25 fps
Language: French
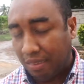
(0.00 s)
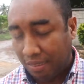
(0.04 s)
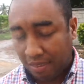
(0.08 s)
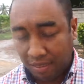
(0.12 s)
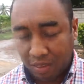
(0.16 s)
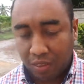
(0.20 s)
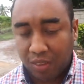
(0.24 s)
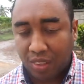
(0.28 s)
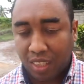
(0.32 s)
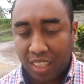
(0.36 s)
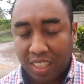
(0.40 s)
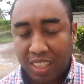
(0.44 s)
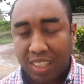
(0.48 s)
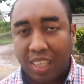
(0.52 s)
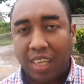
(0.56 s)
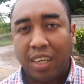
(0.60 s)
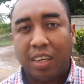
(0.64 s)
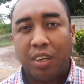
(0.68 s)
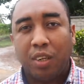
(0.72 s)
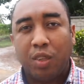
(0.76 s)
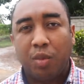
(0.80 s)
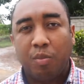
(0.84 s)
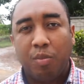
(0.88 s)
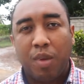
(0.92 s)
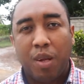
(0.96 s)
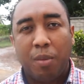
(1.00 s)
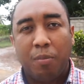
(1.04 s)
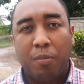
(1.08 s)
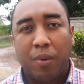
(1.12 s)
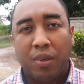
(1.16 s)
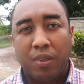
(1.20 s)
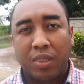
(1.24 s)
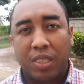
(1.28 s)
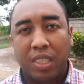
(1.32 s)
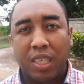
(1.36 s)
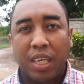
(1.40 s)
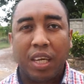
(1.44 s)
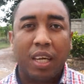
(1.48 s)
sur les 50 000
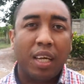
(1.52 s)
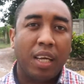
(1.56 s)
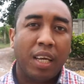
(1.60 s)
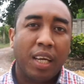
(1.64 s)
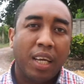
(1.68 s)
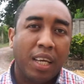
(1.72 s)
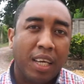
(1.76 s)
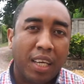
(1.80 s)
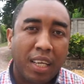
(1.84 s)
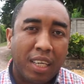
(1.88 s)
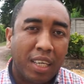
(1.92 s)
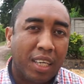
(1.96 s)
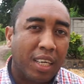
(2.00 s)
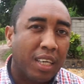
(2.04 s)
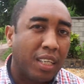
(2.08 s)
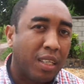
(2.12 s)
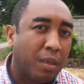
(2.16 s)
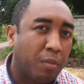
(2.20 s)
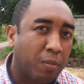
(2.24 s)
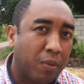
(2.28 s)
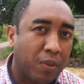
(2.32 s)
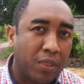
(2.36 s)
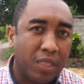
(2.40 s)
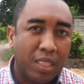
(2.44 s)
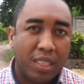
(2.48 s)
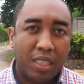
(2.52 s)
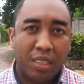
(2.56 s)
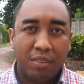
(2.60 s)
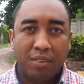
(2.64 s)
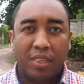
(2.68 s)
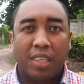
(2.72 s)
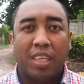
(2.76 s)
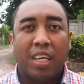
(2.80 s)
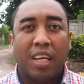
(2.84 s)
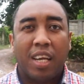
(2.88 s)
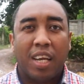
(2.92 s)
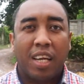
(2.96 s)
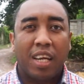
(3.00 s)
pensées, il y a des positives et
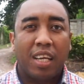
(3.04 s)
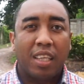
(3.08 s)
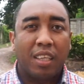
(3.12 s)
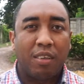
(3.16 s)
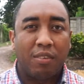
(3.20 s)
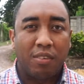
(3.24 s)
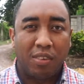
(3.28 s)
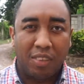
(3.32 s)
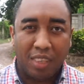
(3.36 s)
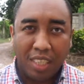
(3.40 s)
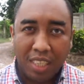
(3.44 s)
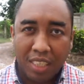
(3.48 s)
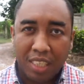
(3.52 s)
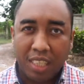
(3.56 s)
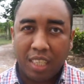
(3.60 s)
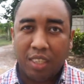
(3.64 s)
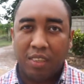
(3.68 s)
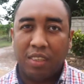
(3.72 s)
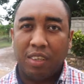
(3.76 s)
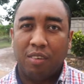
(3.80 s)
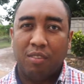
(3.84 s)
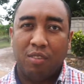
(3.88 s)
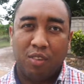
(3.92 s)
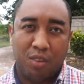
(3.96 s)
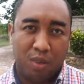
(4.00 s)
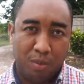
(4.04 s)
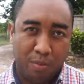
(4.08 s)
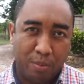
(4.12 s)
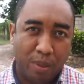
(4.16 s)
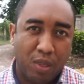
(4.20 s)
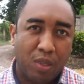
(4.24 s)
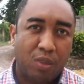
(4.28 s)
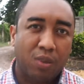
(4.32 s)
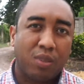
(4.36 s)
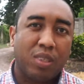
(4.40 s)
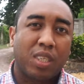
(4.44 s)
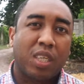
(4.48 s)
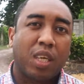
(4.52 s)
des négatives. On essaie de développer
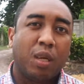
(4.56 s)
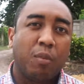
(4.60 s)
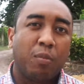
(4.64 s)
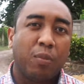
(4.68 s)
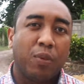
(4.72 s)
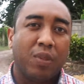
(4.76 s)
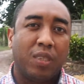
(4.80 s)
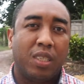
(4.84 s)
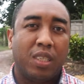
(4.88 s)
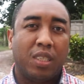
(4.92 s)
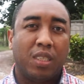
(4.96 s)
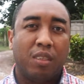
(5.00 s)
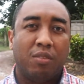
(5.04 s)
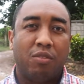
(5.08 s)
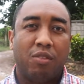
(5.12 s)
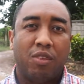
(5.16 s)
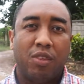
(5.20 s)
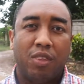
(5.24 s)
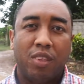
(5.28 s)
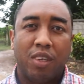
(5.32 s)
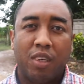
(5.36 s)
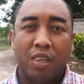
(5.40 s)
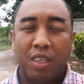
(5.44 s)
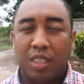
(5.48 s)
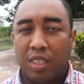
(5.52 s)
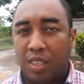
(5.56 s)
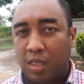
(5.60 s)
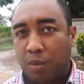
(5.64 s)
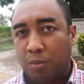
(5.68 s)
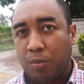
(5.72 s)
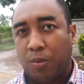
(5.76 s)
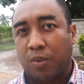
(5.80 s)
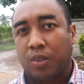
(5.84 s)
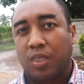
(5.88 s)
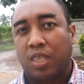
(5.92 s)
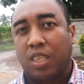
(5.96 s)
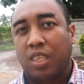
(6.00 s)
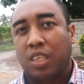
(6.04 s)
tout ce qui est positif dedans et c'est
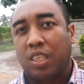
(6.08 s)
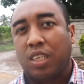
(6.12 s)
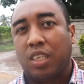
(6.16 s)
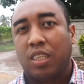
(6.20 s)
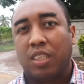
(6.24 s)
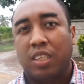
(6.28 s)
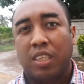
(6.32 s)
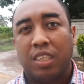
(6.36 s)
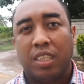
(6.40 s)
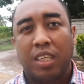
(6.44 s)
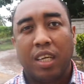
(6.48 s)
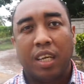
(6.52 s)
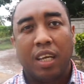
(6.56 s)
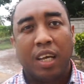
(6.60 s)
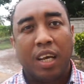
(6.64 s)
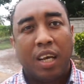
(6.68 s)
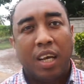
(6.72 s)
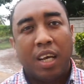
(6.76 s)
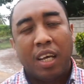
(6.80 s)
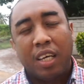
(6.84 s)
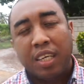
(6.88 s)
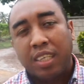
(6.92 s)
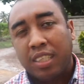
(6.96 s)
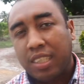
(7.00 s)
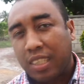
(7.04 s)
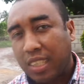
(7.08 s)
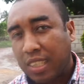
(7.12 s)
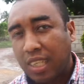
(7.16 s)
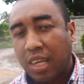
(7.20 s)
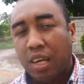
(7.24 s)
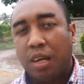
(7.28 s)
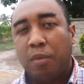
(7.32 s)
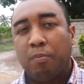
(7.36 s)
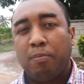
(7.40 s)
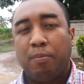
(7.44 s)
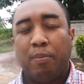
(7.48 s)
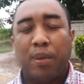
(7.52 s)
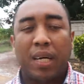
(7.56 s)
pour ça que je disais,
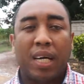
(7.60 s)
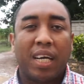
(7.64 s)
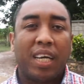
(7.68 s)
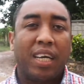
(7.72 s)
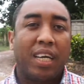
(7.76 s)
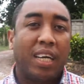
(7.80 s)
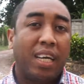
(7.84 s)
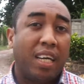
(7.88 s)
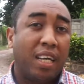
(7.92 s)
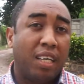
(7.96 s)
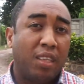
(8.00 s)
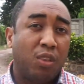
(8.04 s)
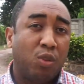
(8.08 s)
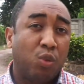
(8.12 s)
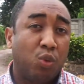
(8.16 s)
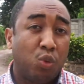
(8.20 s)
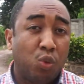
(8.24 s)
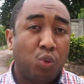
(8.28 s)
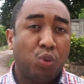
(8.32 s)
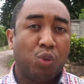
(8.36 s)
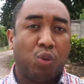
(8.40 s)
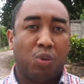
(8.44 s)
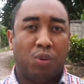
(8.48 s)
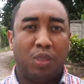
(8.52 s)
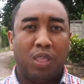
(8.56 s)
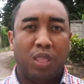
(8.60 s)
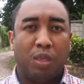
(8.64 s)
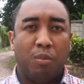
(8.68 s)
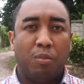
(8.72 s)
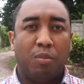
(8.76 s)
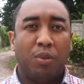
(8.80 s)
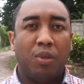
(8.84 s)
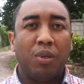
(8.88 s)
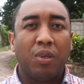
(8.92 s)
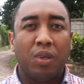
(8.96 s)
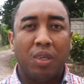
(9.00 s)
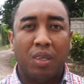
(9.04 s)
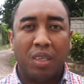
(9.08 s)
ça paraît être dur au
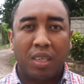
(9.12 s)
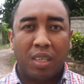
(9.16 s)
début,